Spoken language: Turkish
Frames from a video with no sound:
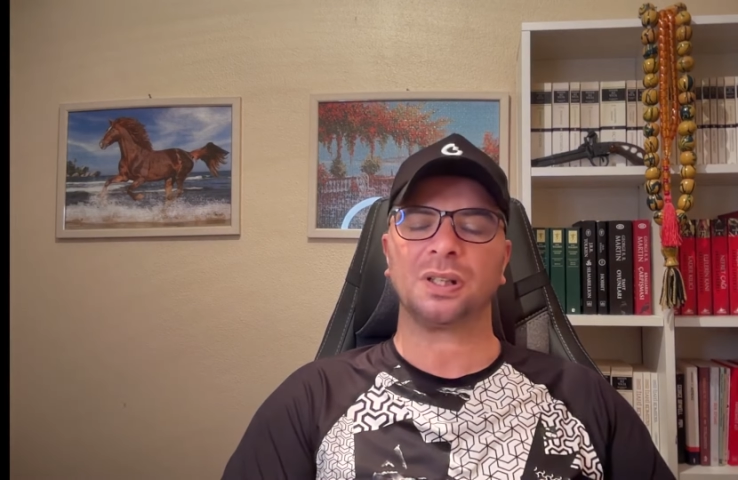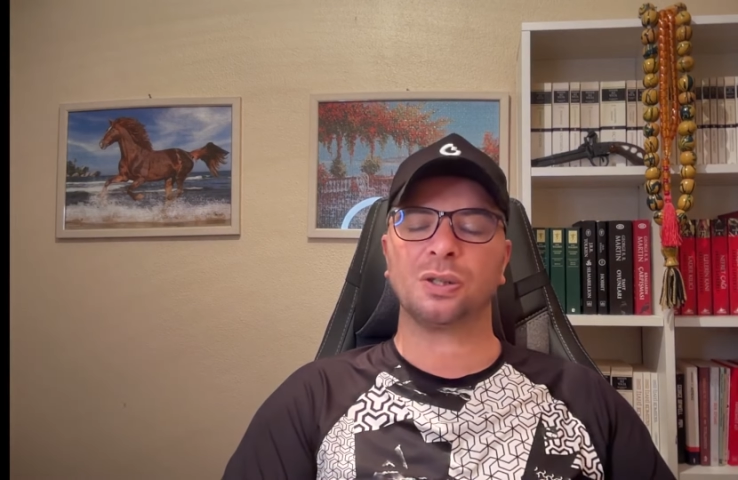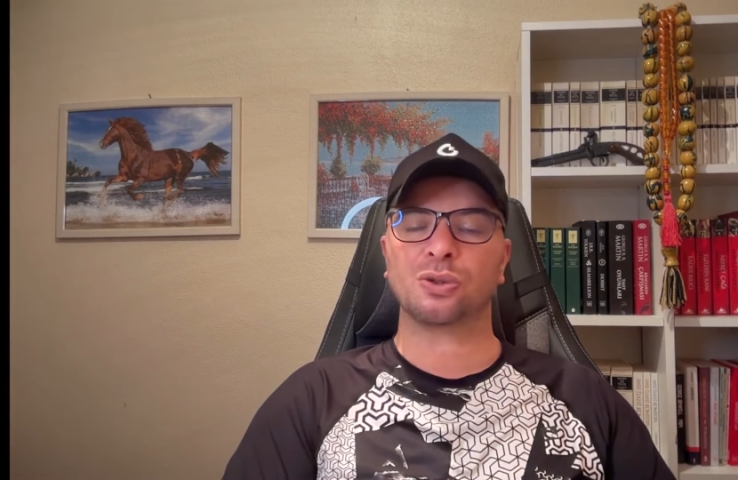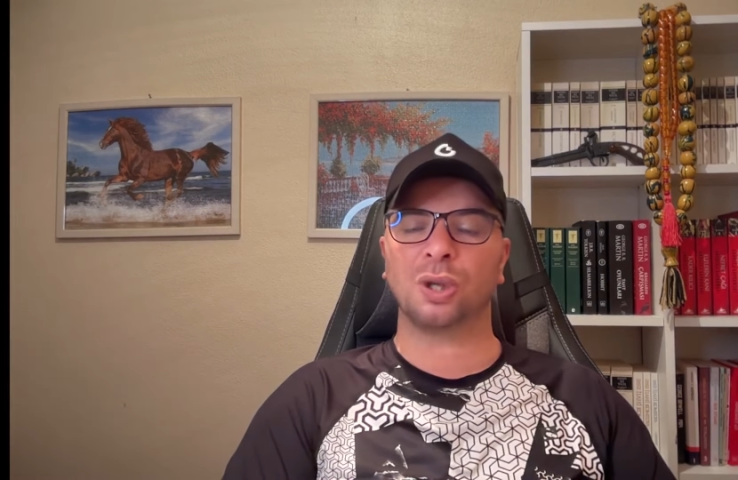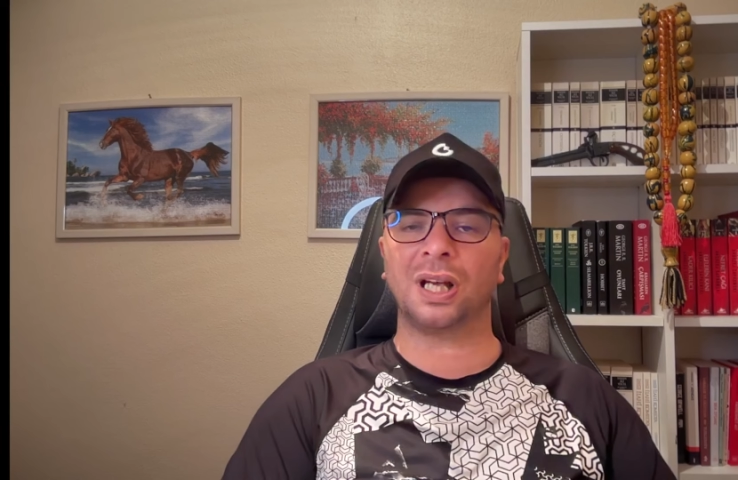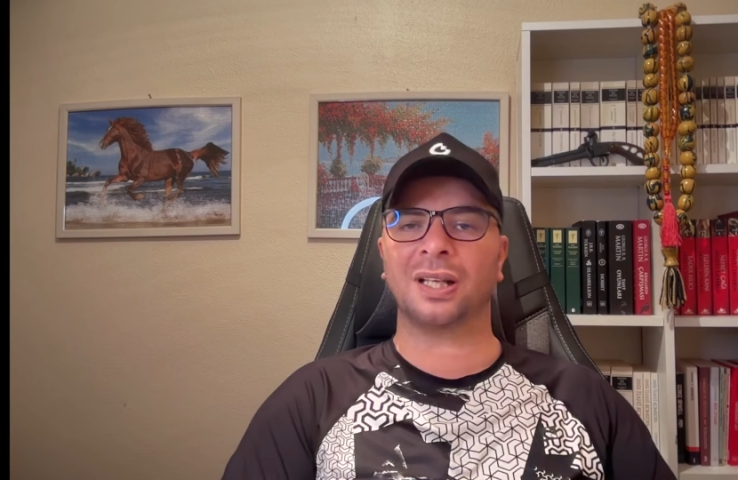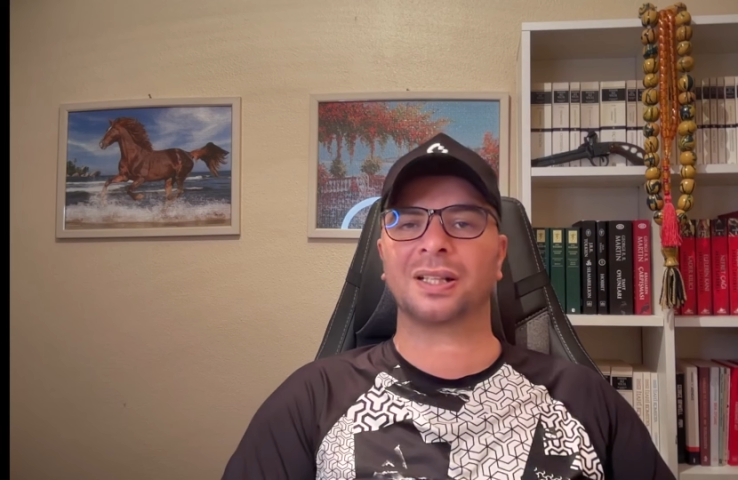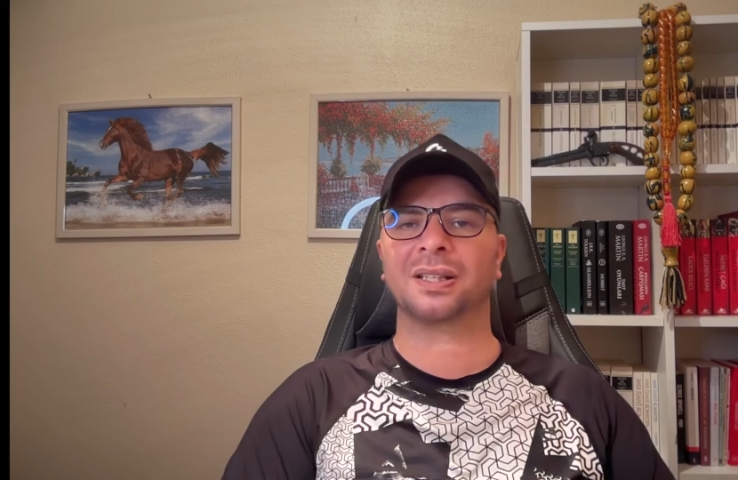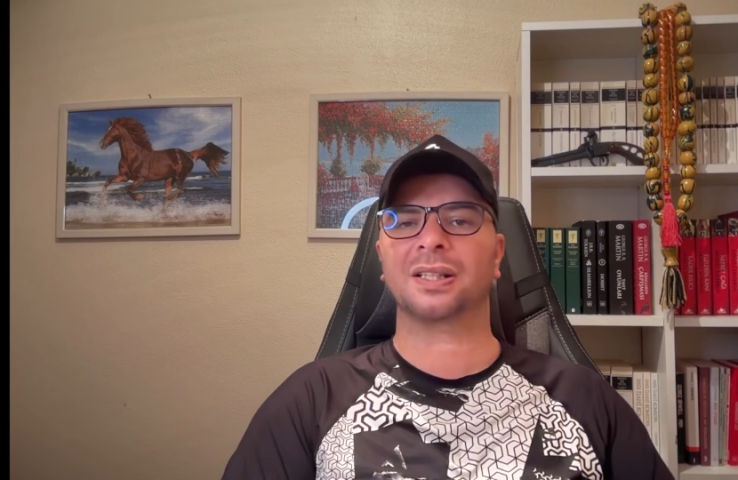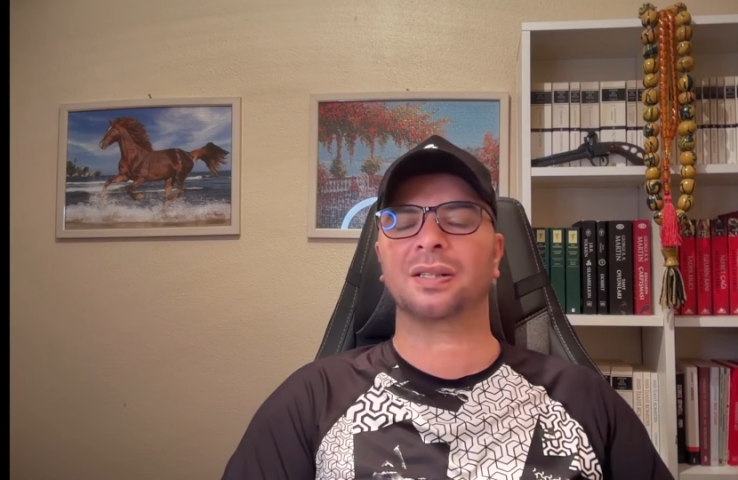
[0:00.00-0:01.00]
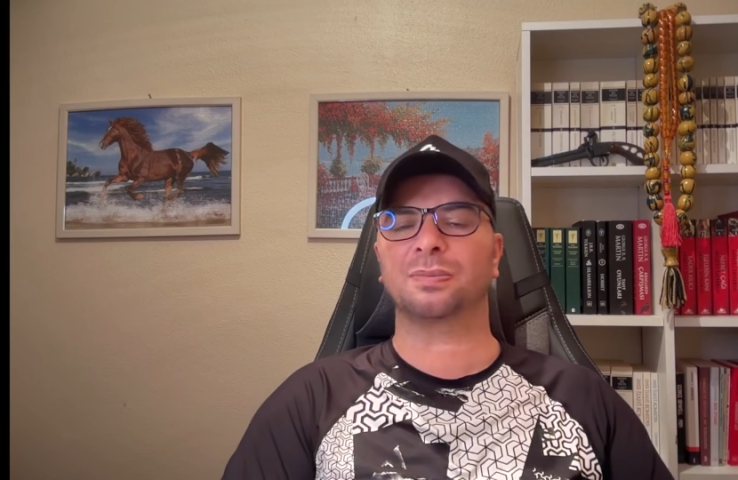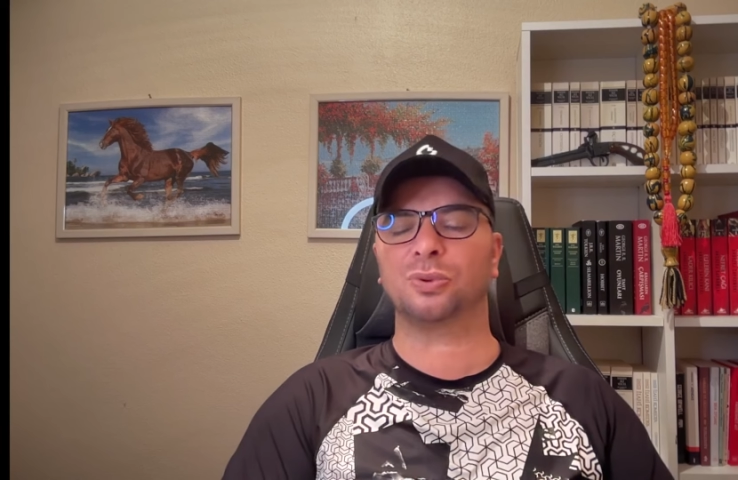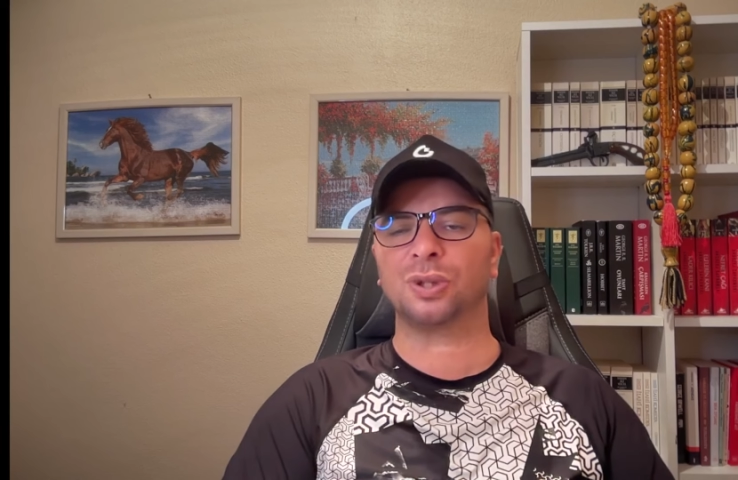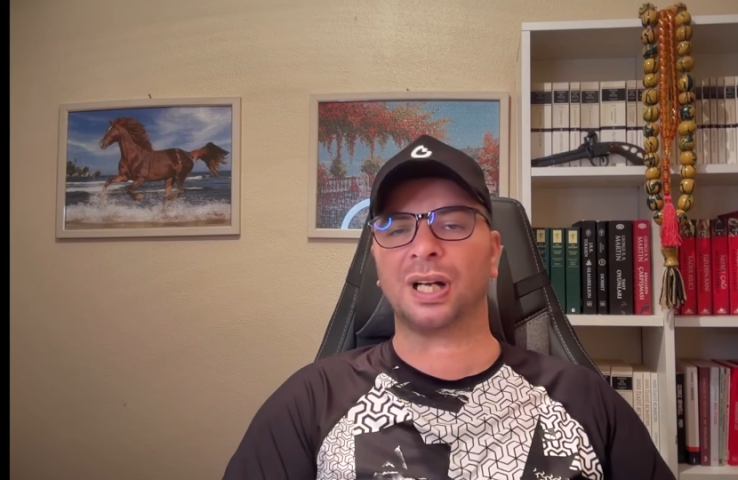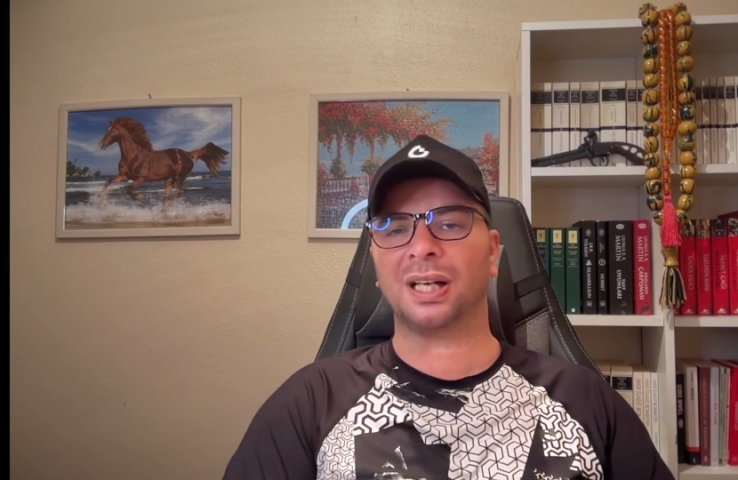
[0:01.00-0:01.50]
Solana'daki
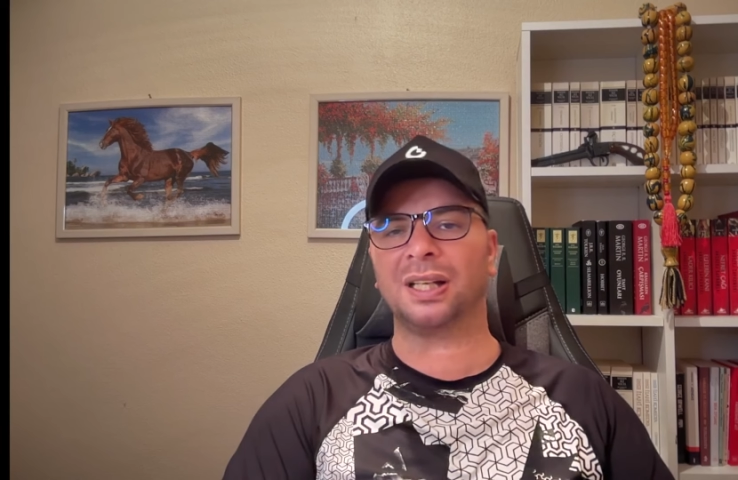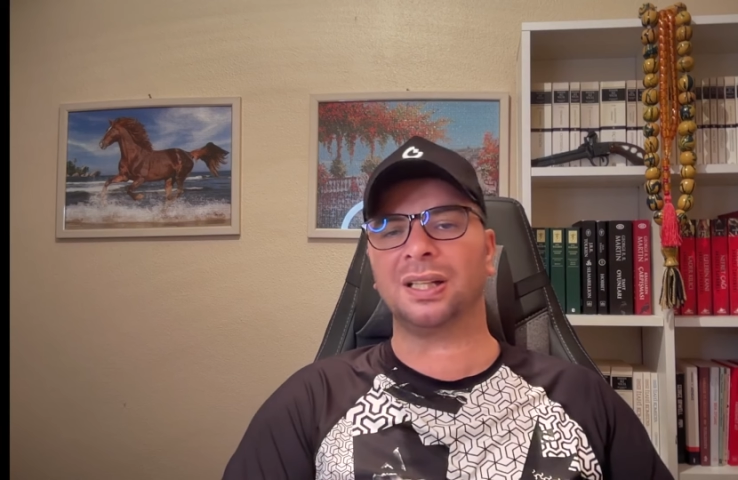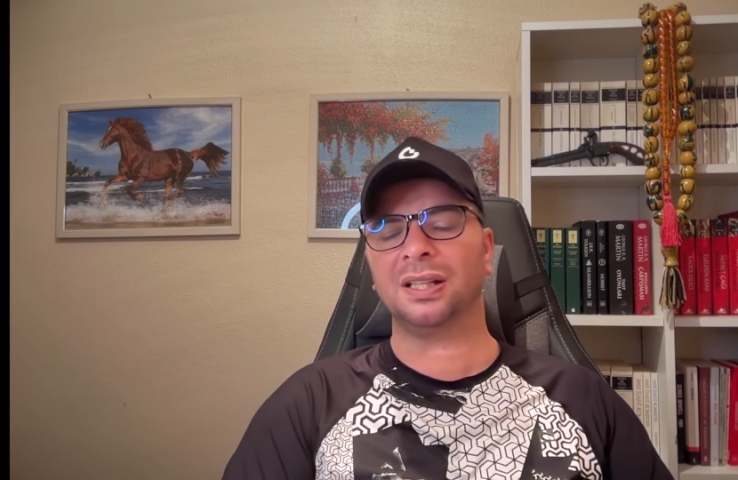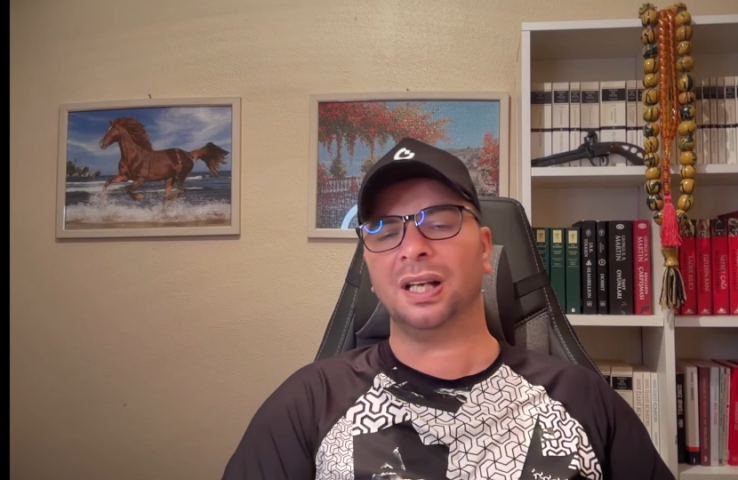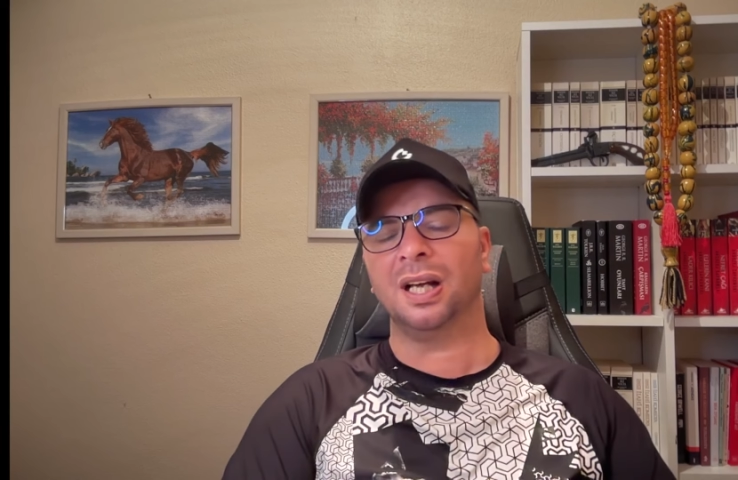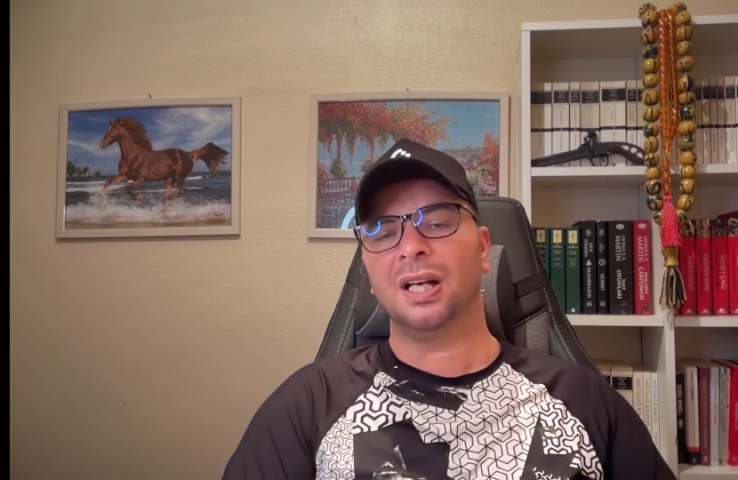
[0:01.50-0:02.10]
bu rally'i